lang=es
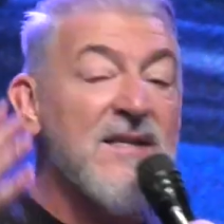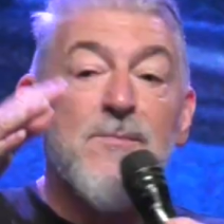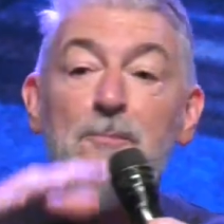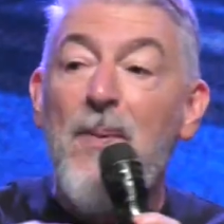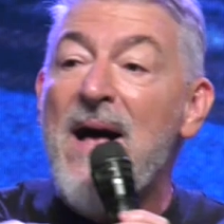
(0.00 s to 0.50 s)

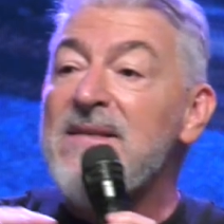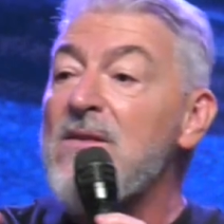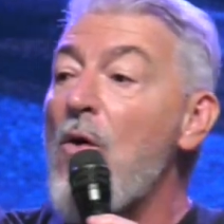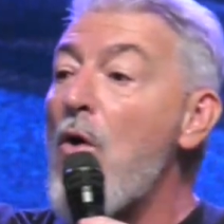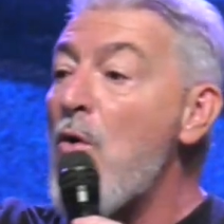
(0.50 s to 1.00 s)
es
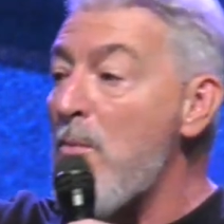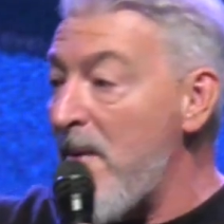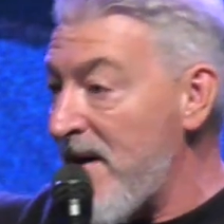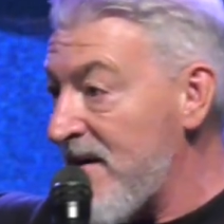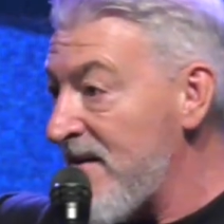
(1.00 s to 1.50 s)

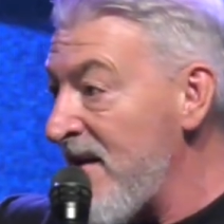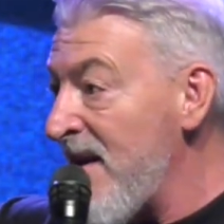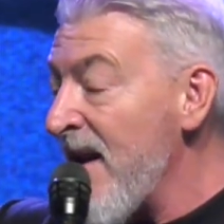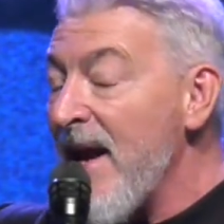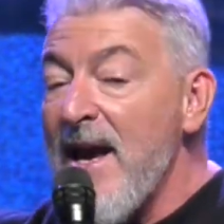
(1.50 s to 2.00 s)
Passover,
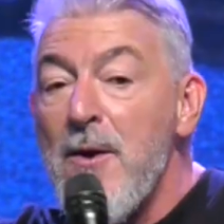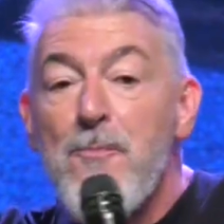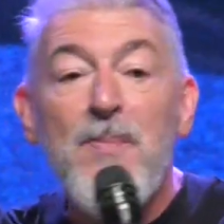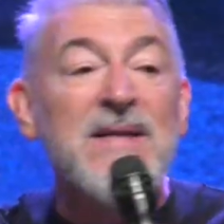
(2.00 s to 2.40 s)
es